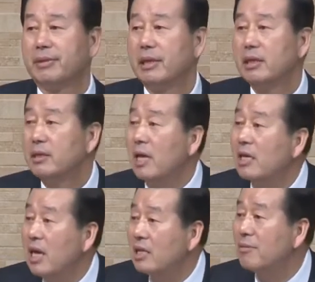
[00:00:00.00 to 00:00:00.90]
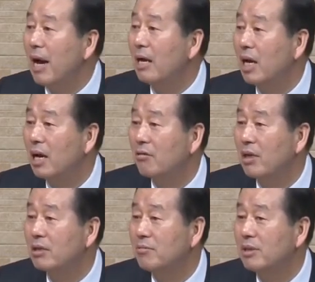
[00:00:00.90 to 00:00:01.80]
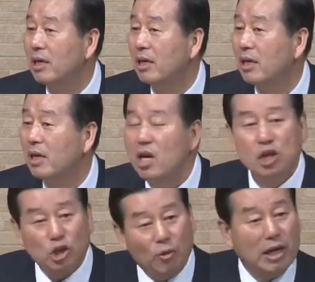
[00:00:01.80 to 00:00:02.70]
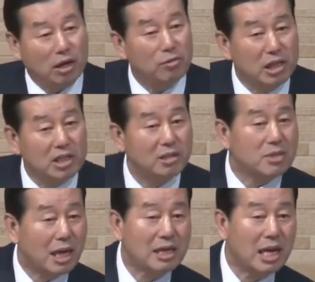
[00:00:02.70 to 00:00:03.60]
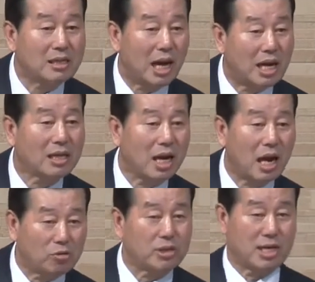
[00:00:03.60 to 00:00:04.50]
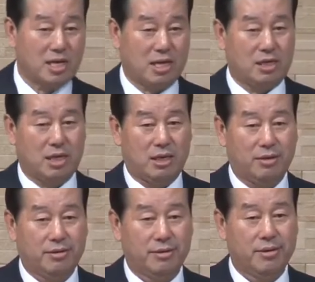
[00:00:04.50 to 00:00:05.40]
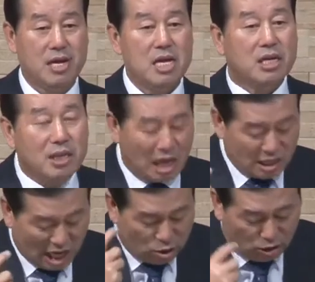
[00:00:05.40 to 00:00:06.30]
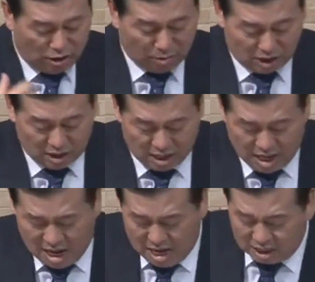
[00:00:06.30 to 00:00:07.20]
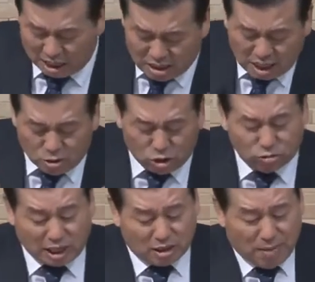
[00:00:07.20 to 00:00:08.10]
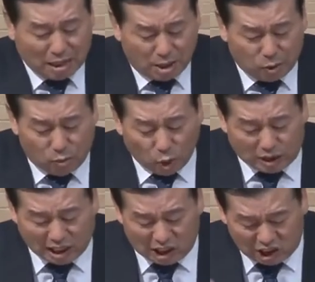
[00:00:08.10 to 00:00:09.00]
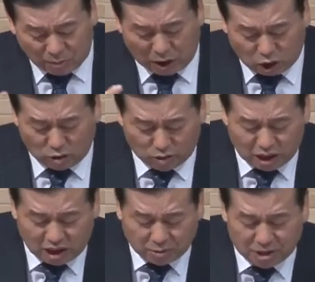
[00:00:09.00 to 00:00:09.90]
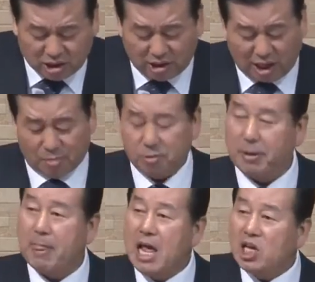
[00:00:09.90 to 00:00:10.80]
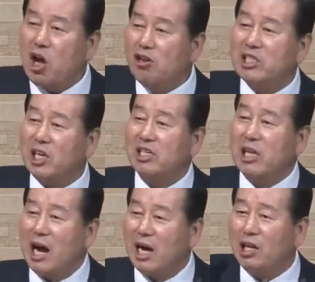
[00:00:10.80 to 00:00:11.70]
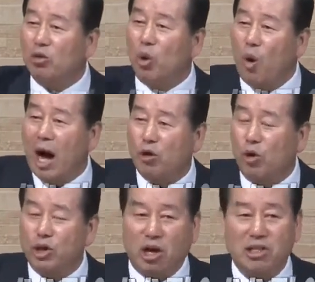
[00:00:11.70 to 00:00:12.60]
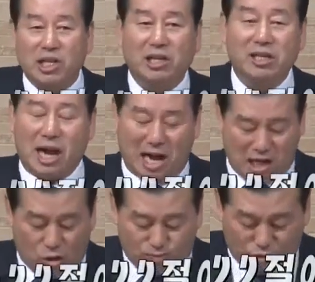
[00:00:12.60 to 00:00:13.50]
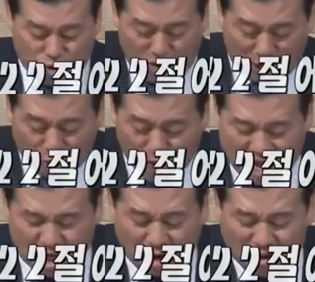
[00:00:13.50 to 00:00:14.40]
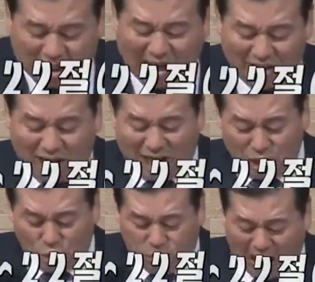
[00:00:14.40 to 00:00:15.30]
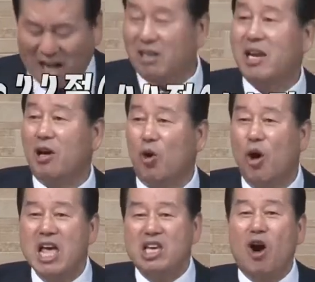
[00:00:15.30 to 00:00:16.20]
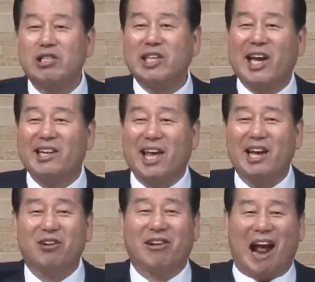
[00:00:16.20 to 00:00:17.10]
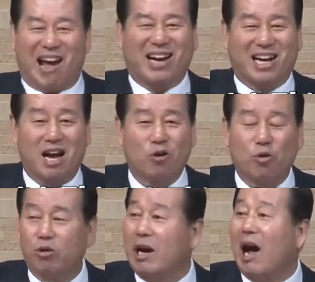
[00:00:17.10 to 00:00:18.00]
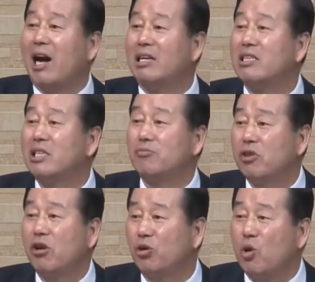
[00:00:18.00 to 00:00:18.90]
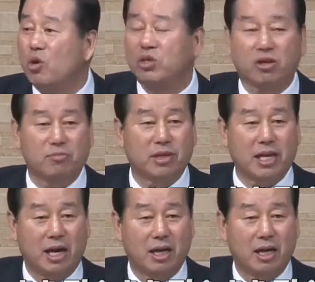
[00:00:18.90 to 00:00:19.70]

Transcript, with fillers: 살인하지 말라라고 했습니다. 저와 여러분은 지금 살인하지 않았다라고 생각하잖아요. 그러나 예수님은 산상수훈에서 마태복음 5장 21절로 22절에 가보면 형제를 향하여 노하고 형제를 향하여 분노하고 형제에 대하여 화를 내고 형제에 대하여 라가라 하고 라가는 히브리어로 욕설입니다